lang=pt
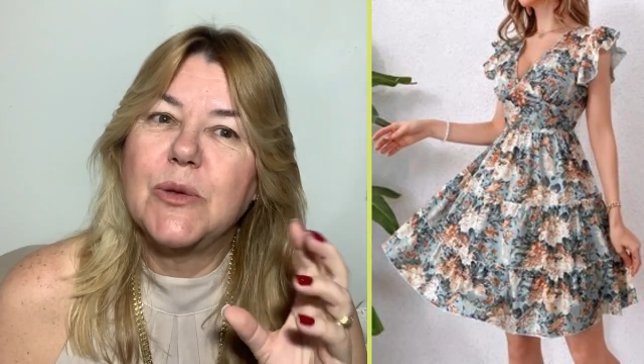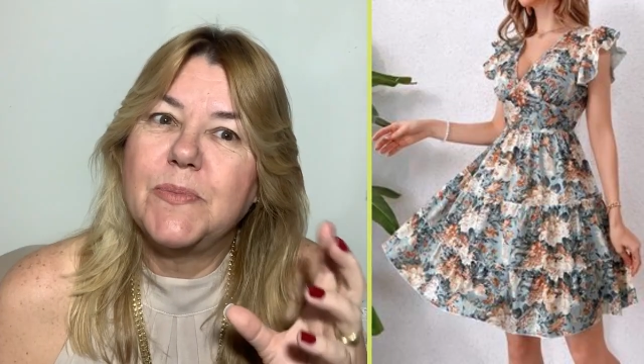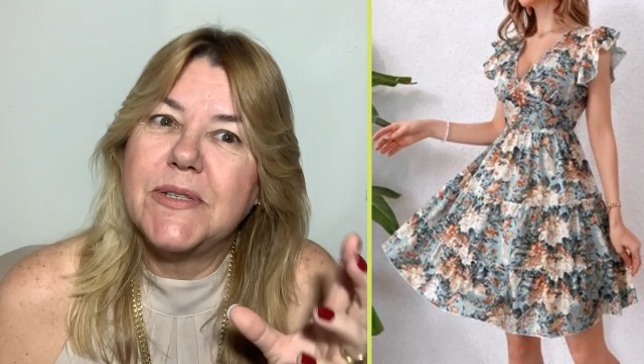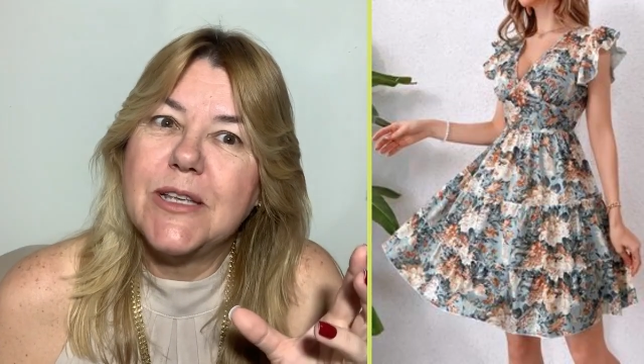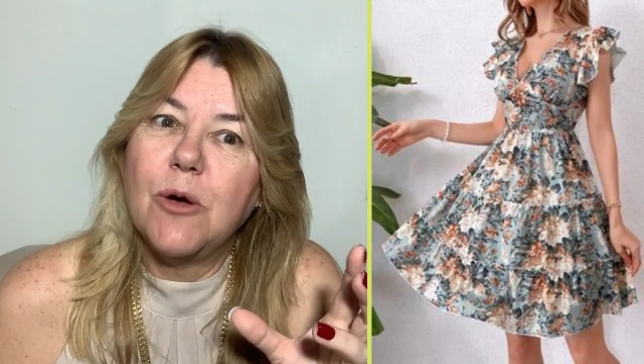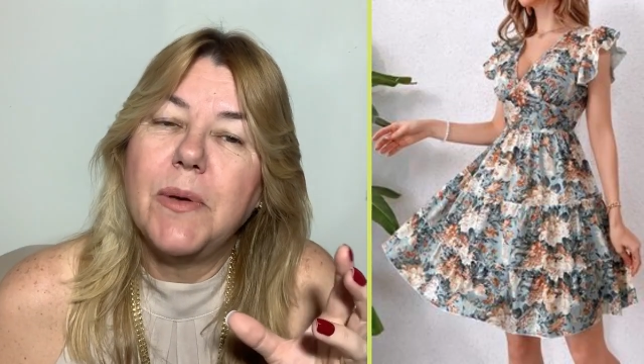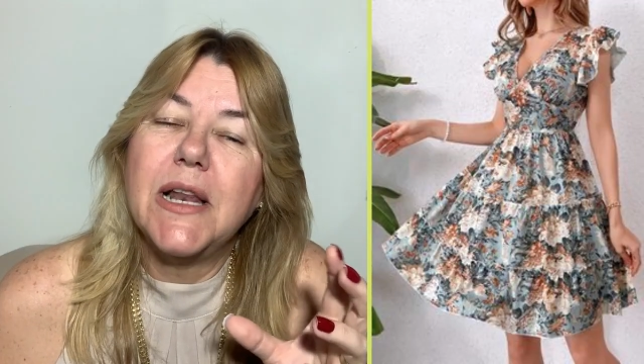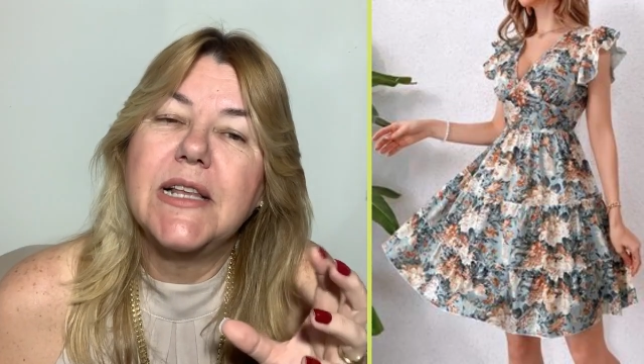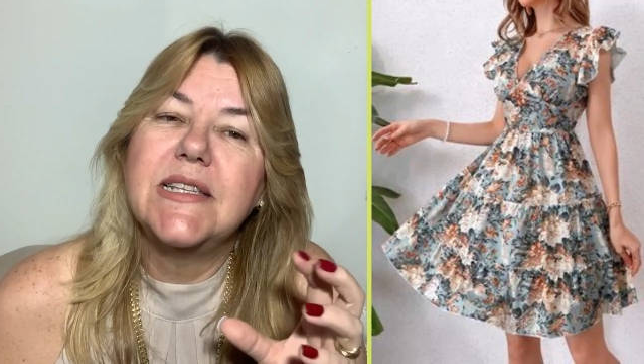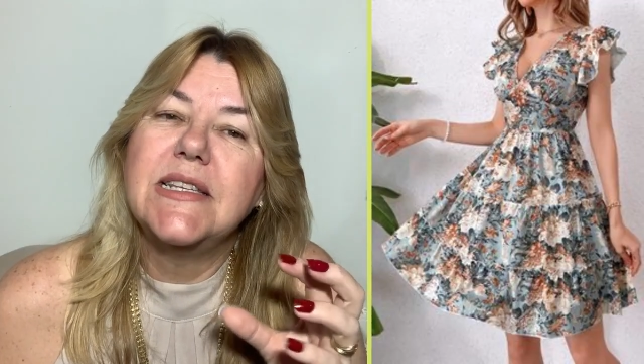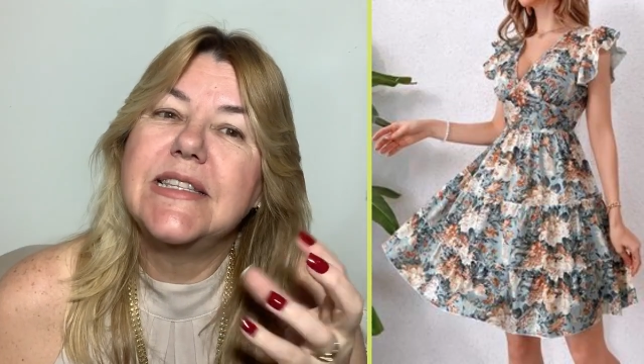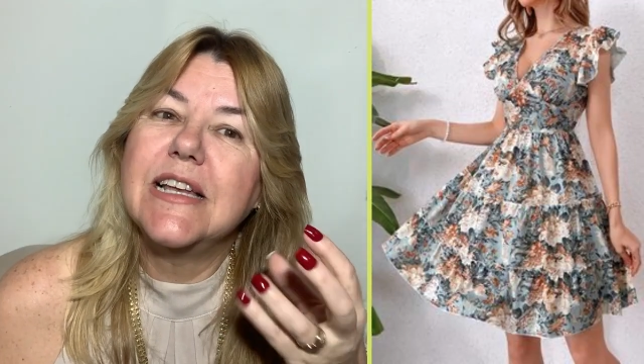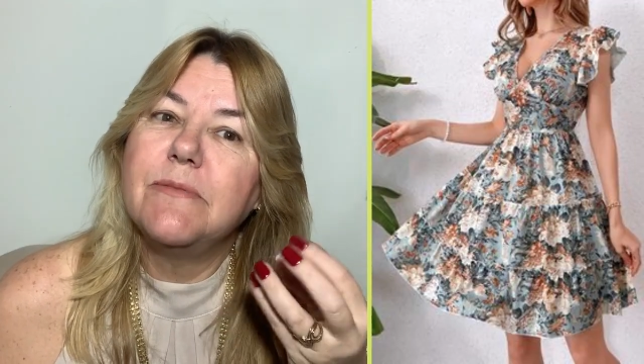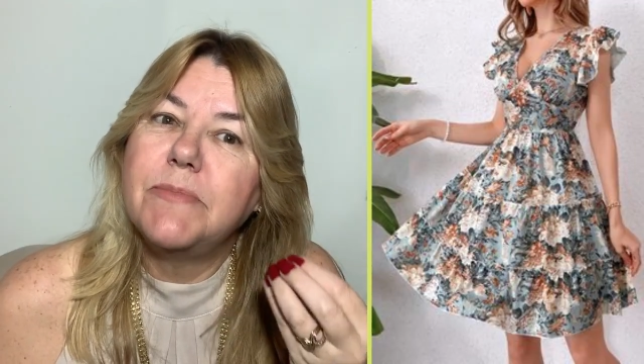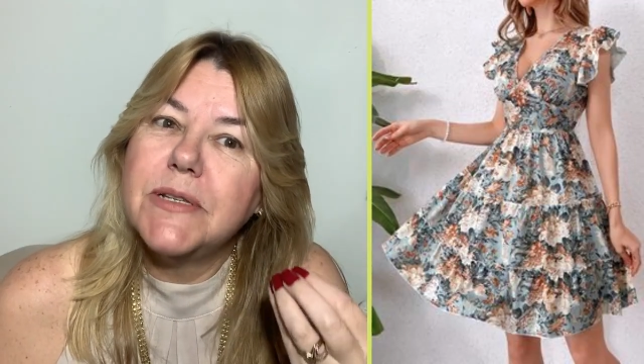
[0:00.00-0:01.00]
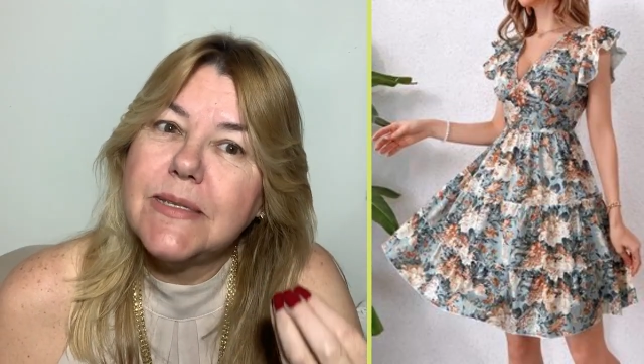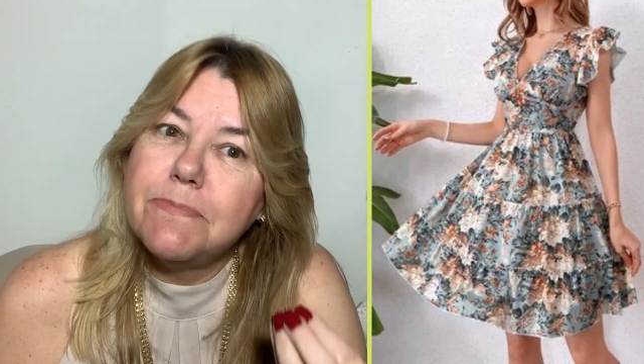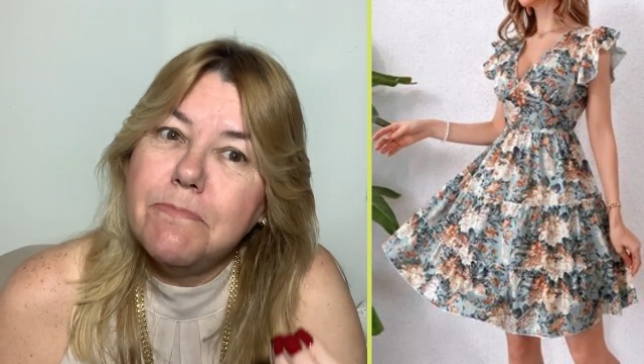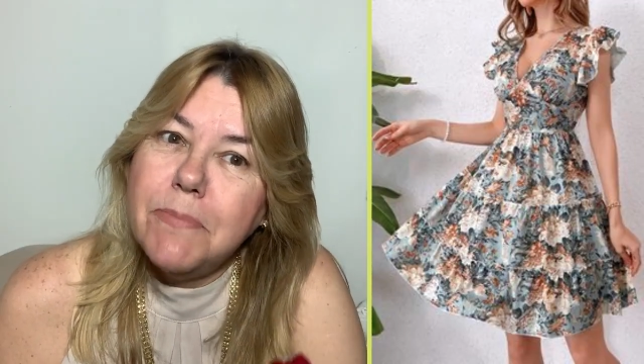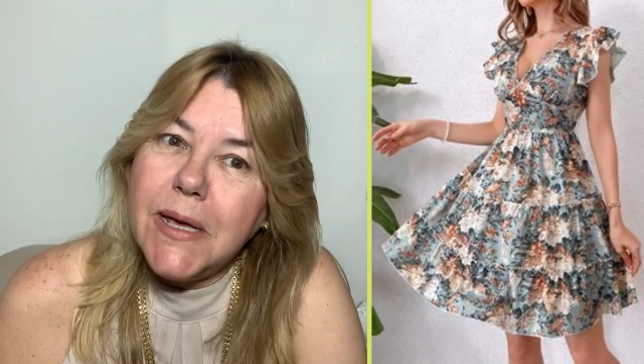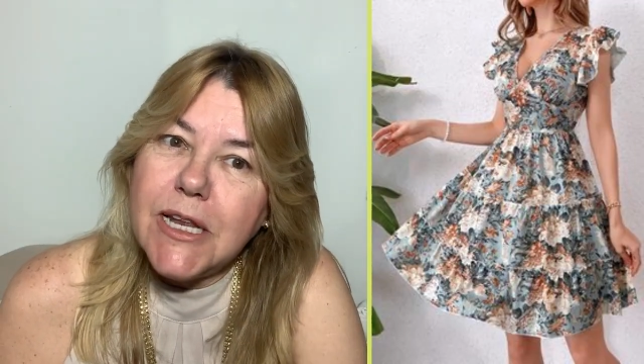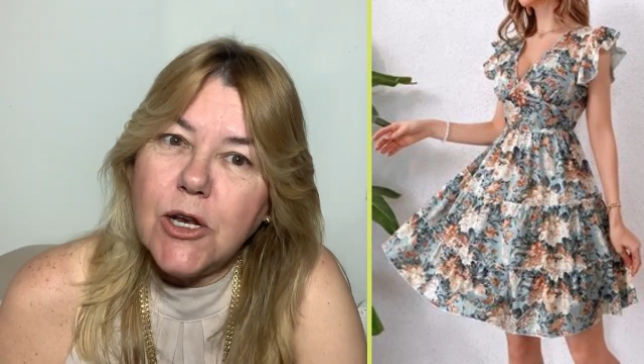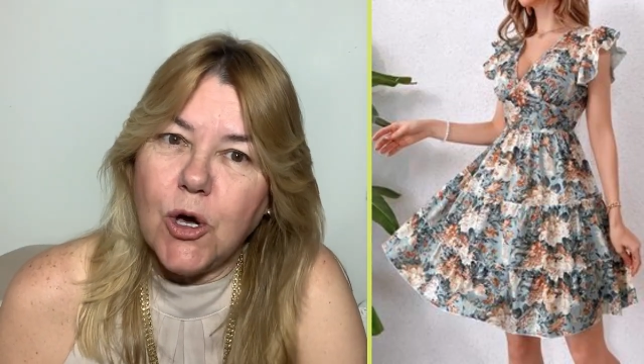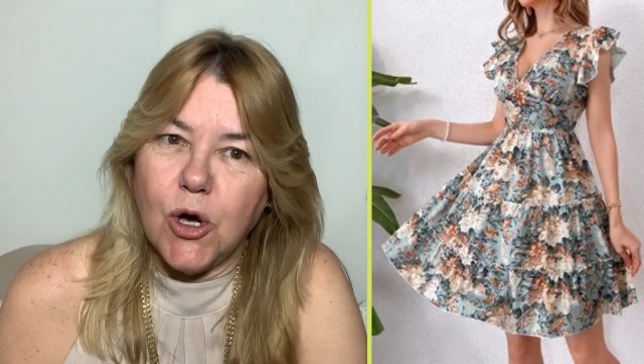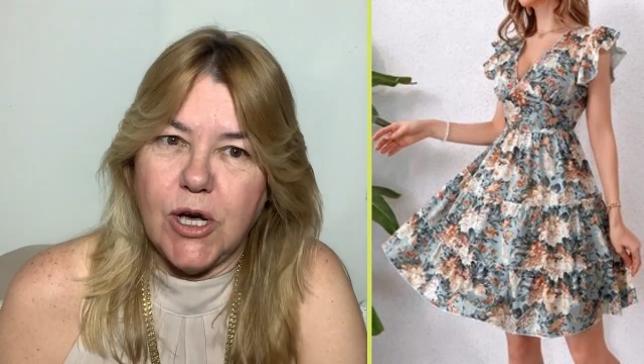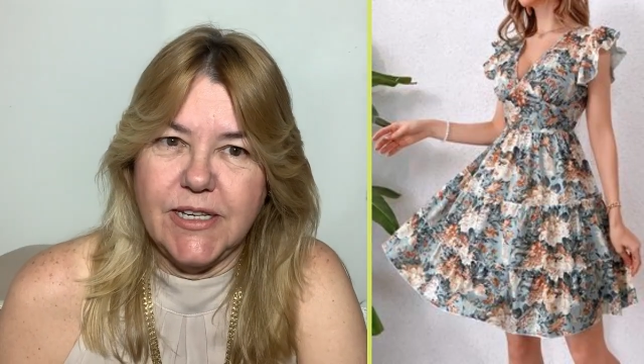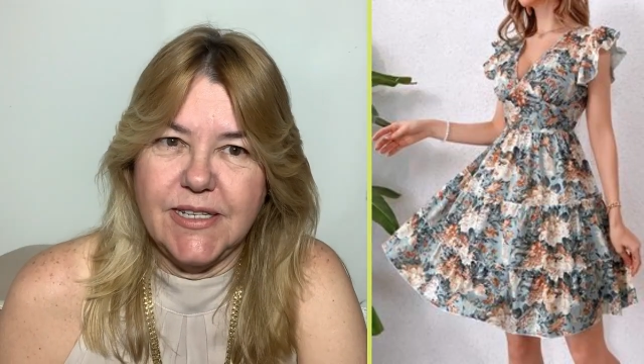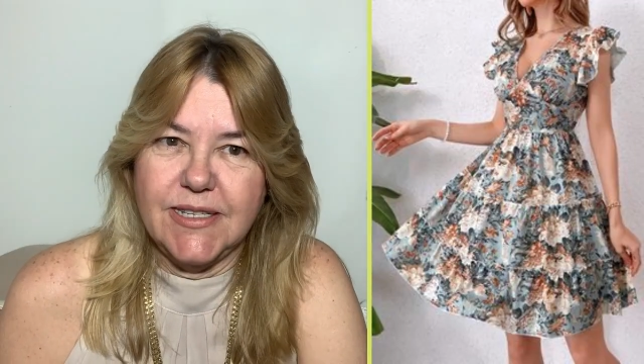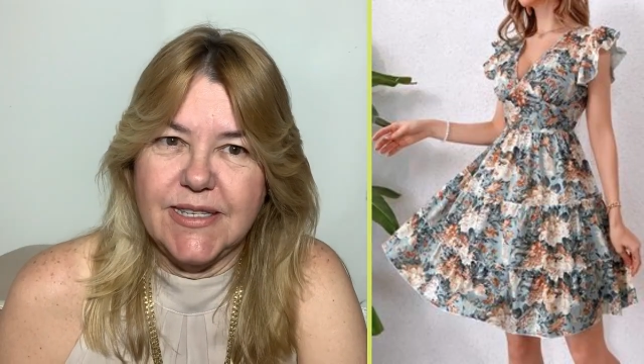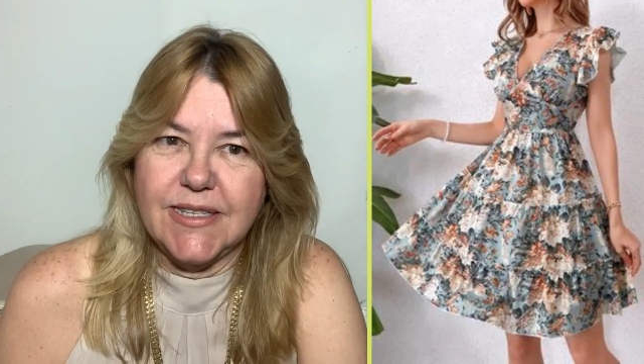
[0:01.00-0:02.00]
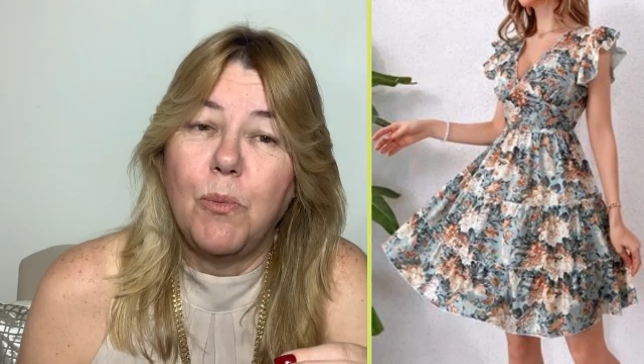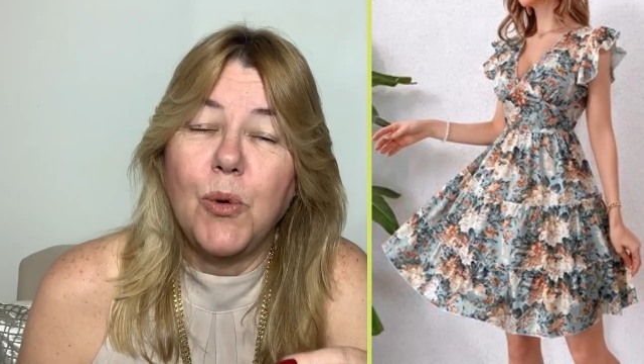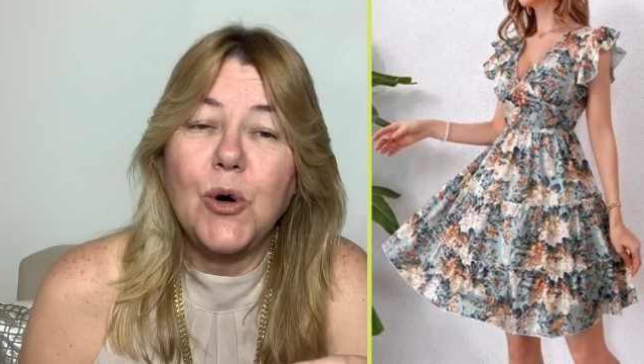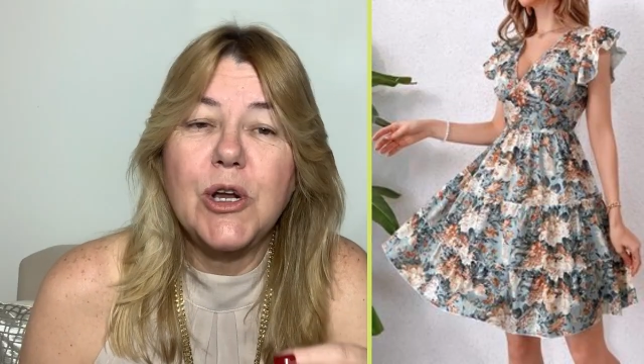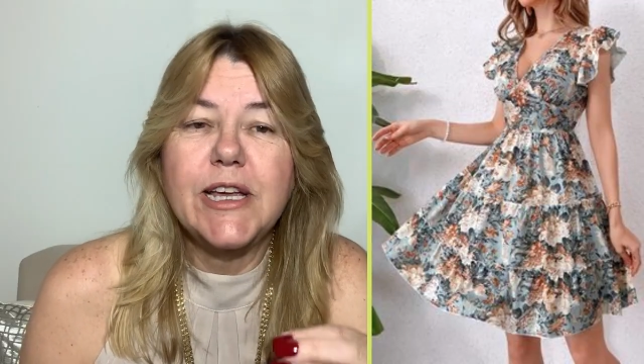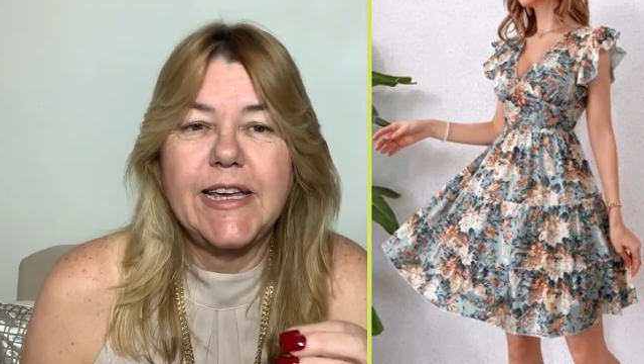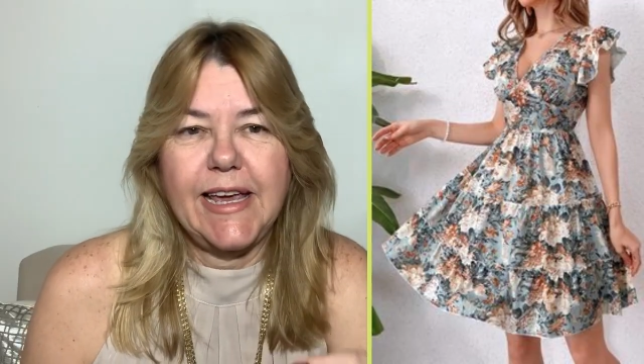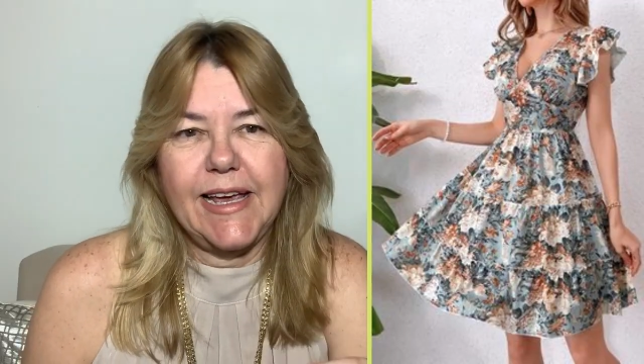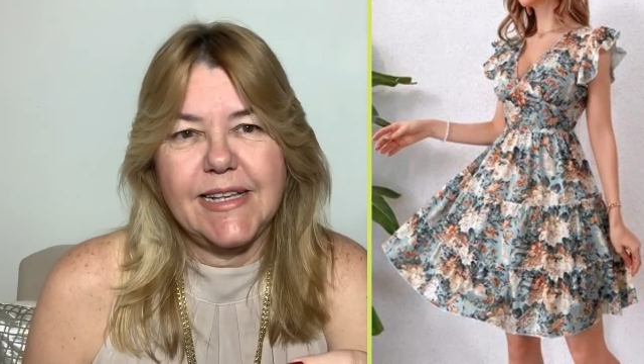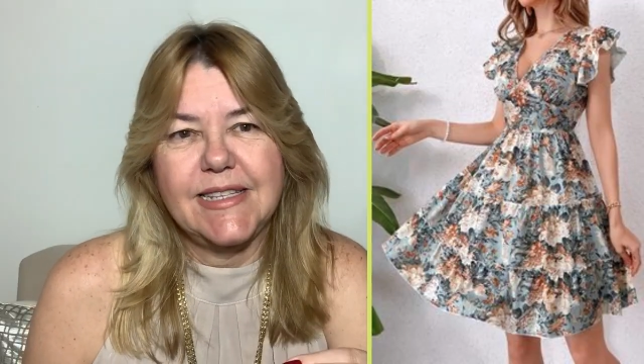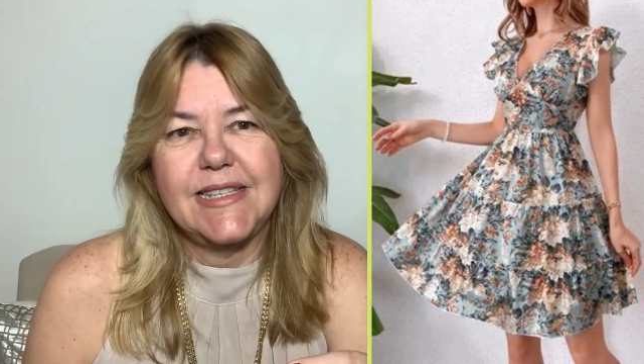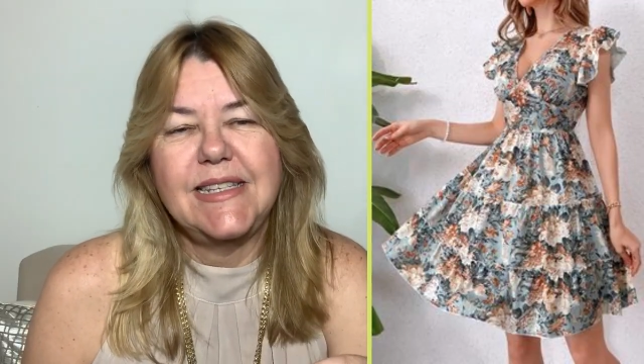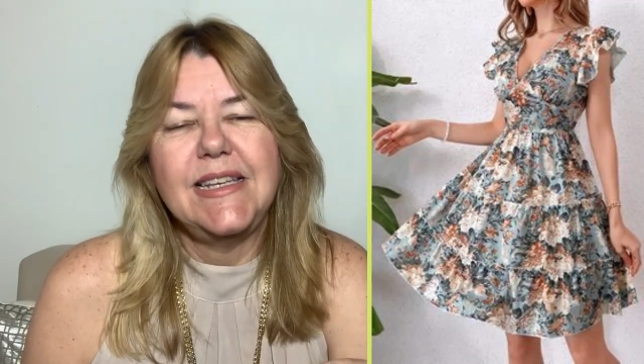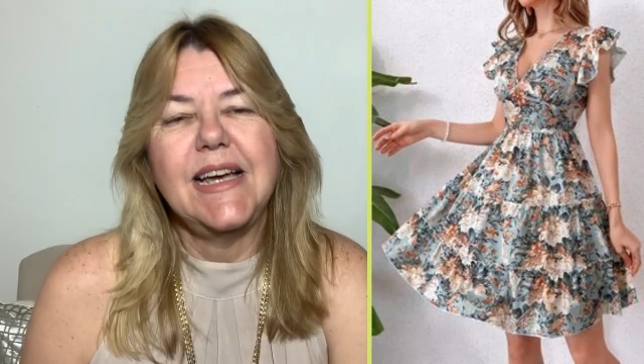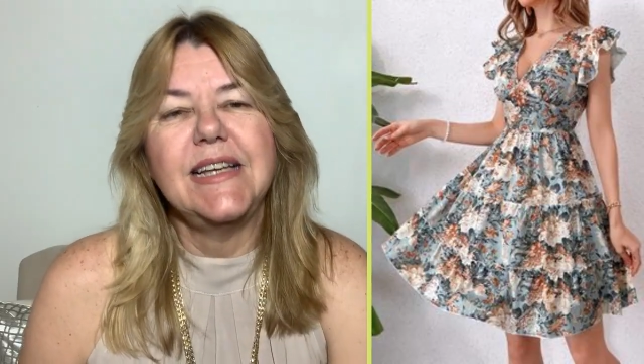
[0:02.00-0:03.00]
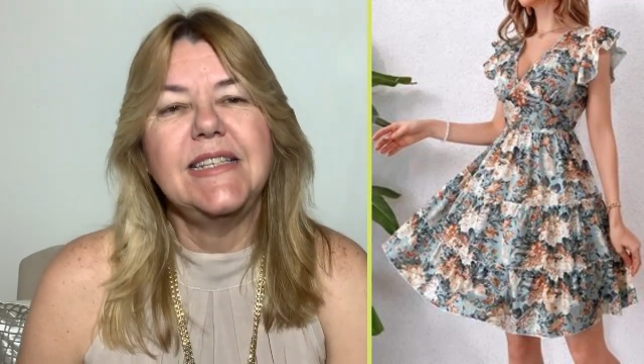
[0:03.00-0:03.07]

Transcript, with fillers: opção pelas estampas menores. Porque se a